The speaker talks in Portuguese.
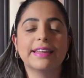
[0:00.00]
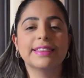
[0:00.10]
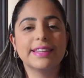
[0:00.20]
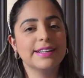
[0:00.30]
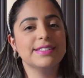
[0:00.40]

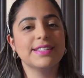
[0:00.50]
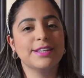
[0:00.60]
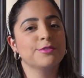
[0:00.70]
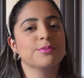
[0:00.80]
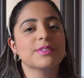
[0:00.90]

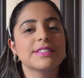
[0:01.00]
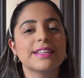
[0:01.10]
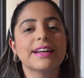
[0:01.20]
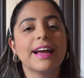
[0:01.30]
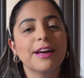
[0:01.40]
Terceiro,
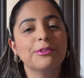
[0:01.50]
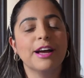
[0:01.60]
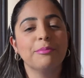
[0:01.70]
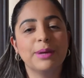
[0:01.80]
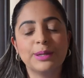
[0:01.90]
secar o
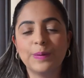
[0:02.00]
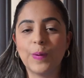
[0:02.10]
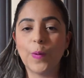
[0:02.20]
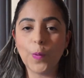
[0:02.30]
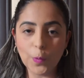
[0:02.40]
cabelo
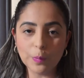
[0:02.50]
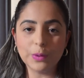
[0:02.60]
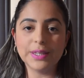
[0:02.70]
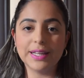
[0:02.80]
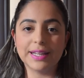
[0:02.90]
ou
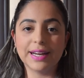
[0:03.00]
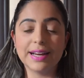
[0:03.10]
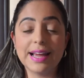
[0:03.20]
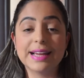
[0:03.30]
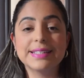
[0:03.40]

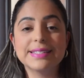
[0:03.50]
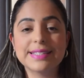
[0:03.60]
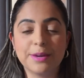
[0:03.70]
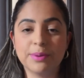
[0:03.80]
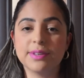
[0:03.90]
modelar
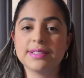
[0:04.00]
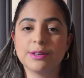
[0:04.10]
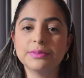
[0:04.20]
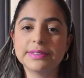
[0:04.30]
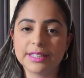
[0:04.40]
sem
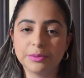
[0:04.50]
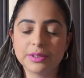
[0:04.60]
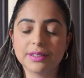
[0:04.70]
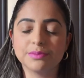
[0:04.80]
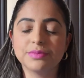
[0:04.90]
proteção
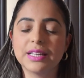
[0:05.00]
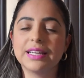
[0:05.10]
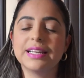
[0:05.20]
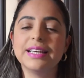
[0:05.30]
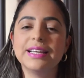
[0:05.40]
térmica.
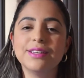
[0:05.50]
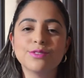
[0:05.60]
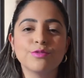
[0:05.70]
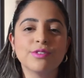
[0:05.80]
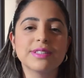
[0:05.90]

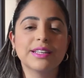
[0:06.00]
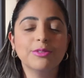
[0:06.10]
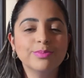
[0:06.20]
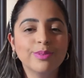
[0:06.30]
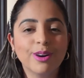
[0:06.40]
Isso você
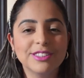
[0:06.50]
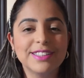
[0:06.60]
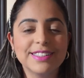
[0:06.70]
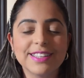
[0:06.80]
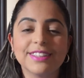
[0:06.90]
não pode
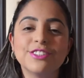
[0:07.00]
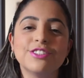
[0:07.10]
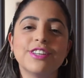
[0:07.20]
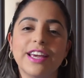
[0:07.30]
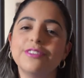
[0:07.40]
deixar de
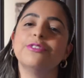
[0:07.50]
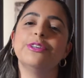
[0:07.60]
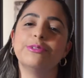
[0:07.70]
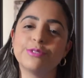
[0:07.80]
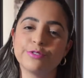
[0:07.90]
jeito
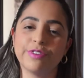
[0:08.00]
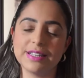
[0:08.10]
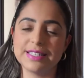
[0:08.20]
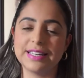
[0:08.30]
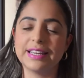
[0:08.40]
nenhum de
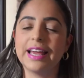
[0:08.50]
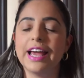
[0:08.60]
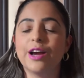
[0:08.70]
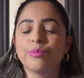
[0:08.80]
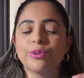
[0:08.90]
fazer,
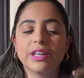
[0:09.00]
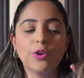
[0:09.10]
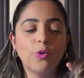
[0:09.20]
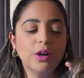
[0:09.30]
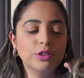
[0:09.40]
porque
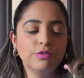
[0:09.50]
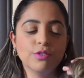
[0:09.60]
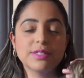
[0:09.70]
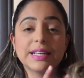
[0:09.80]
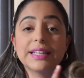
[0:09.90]
quando
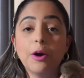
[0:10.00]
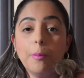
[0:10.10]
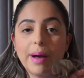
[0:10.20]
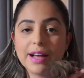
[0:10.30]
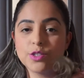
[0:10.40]
você
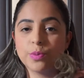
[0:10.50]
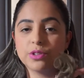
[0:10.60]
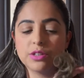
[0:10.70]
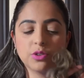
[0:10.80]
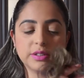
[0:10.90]
não passa o
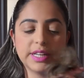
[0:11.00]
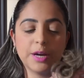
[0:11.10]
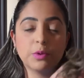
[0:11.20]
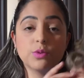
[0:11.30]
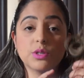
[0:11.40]
protetor
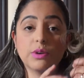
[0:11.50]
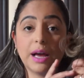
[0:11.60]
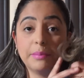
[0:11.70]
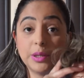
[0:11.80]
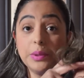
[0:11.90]
térmico, seu
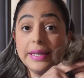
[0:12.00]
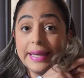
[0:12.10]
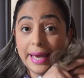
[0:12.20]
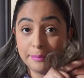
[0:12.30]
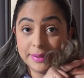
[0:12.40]
cabelo
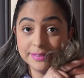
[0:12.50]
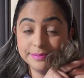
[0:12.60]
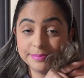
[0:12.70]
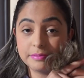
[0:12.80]
quebra